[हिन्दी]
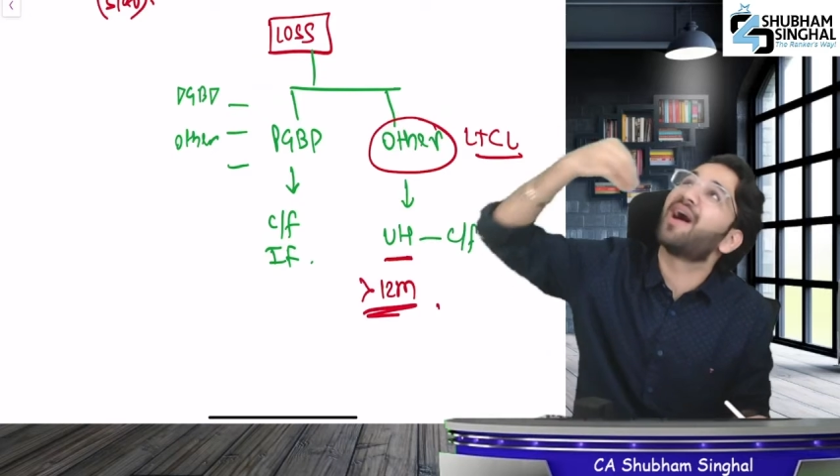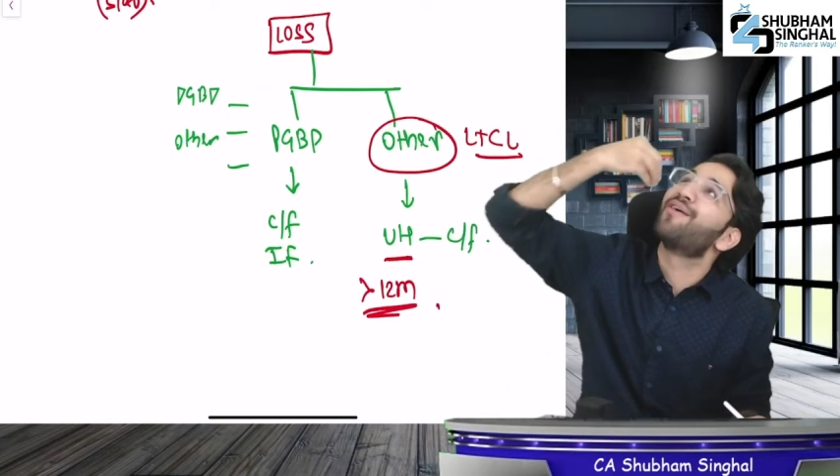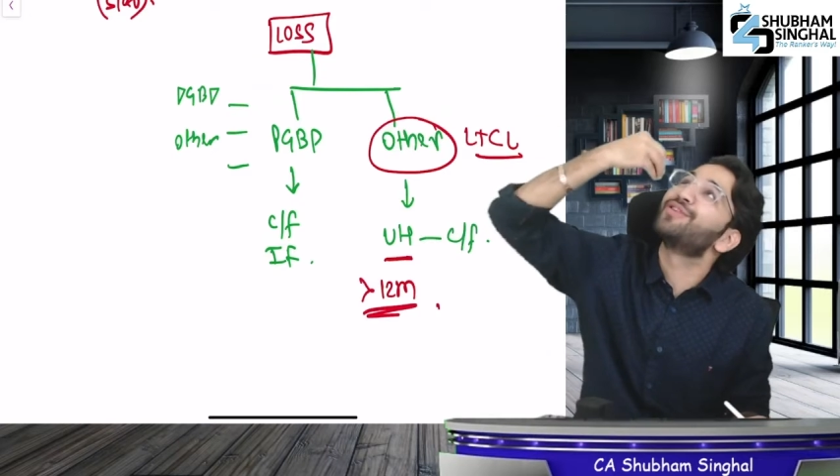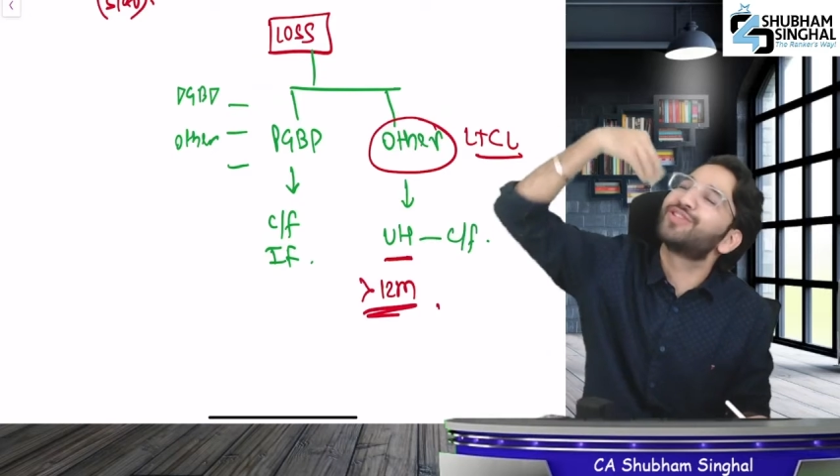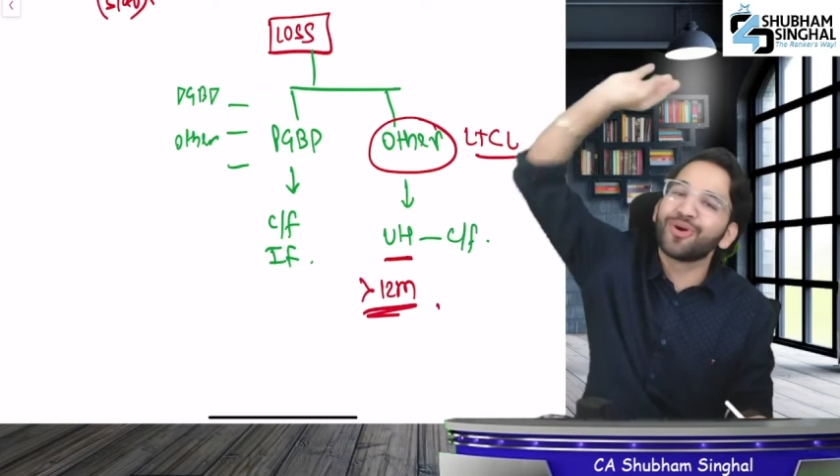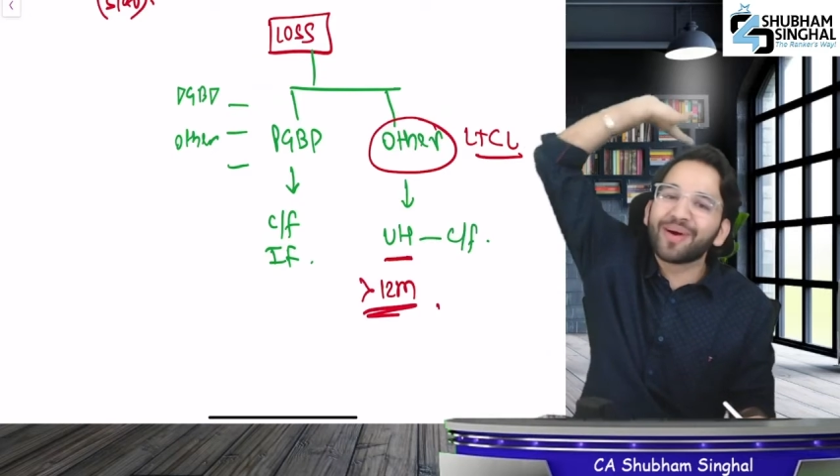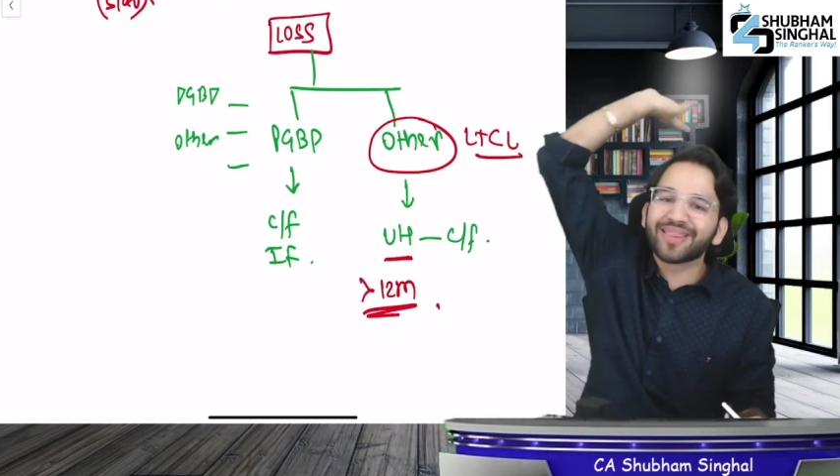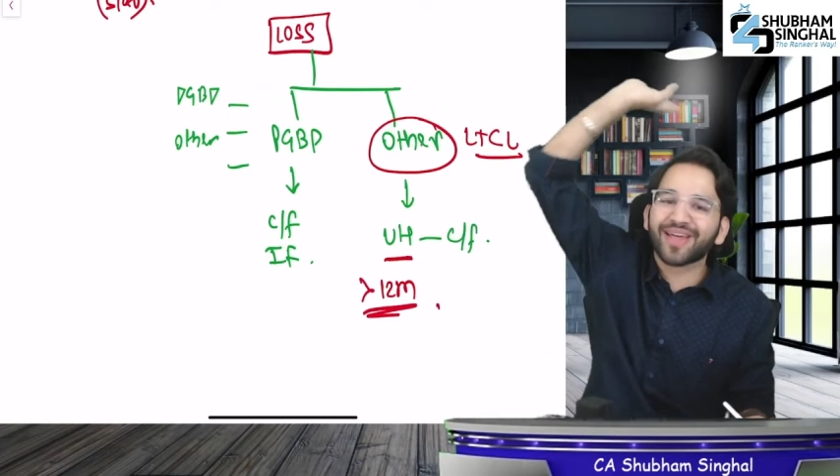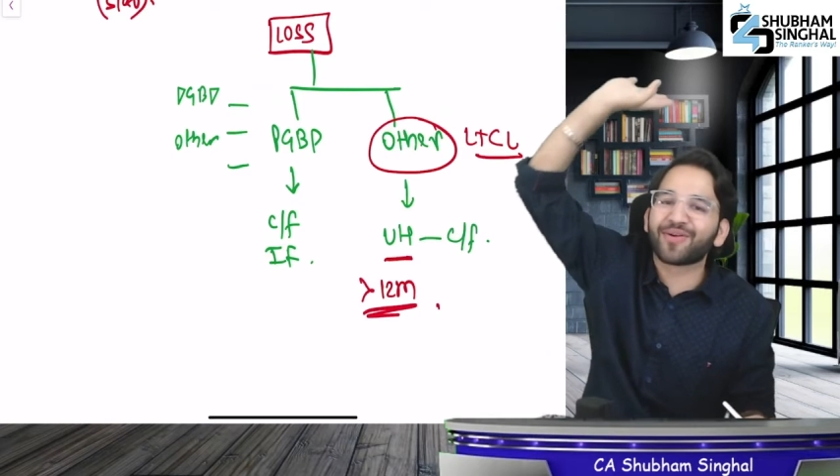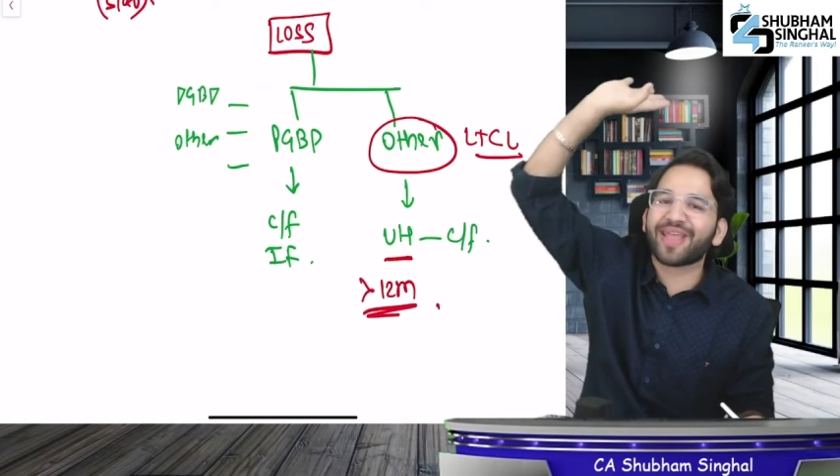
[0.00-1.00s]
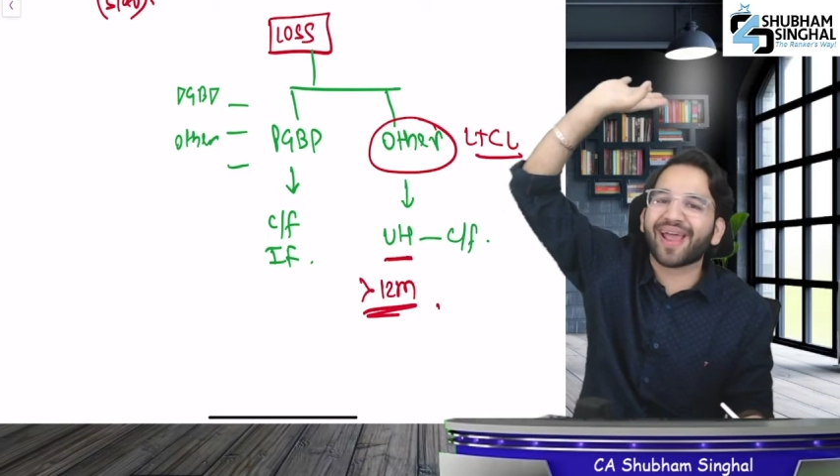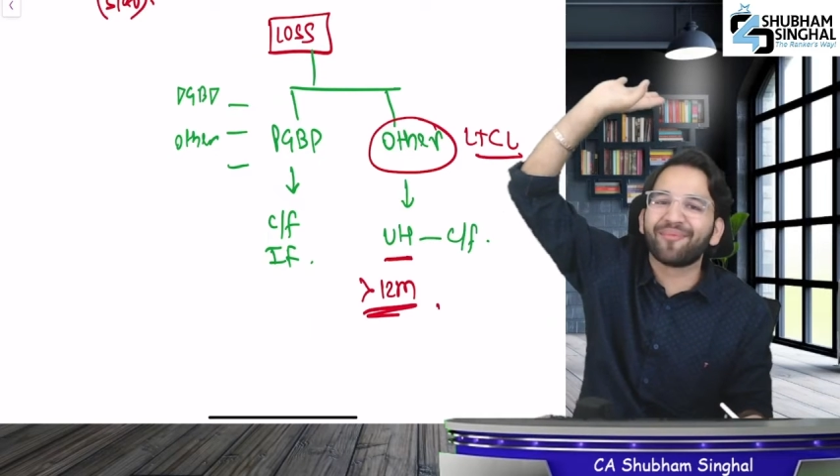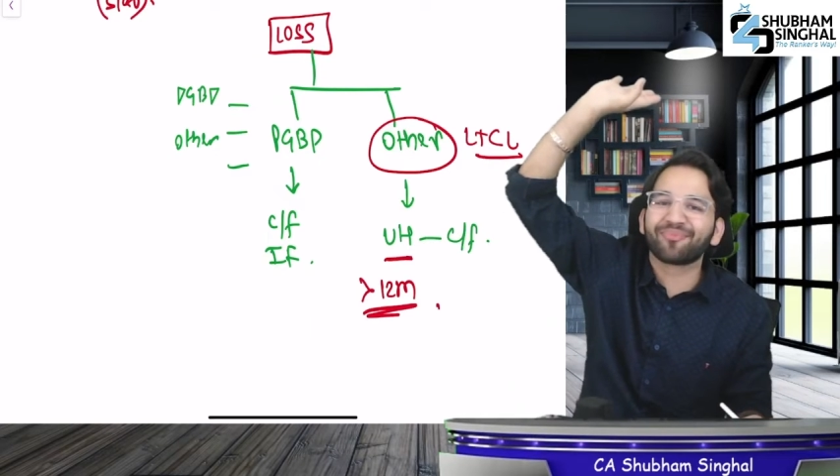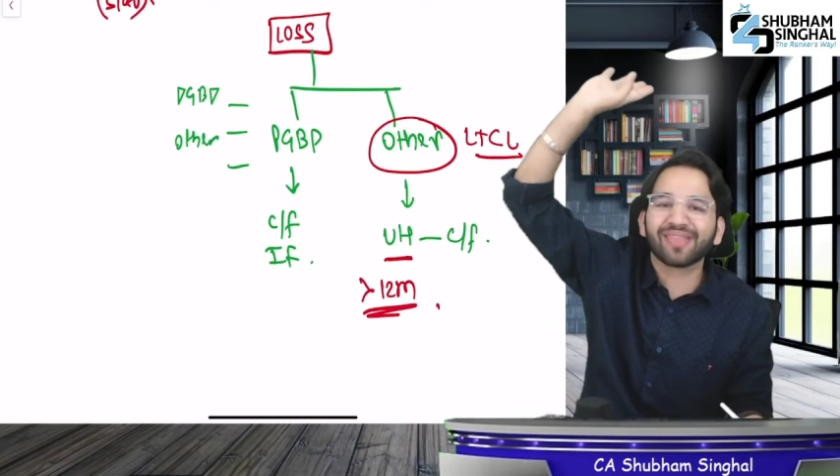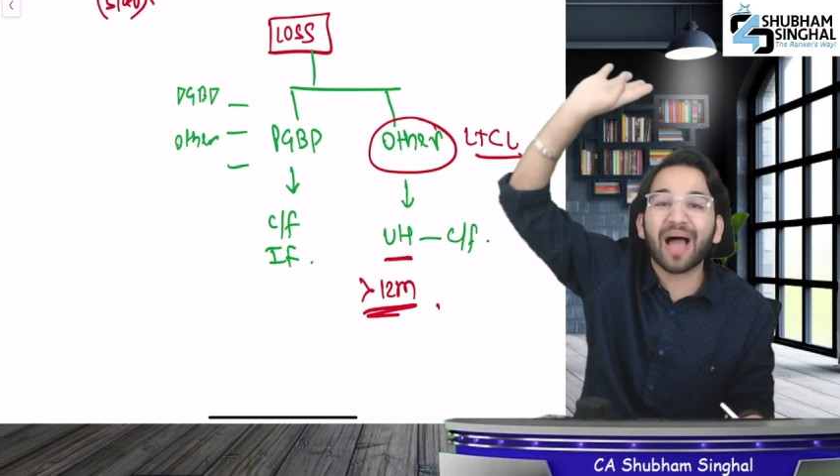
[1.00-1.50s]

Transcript: ना वो छुम अंतर हो जाएगा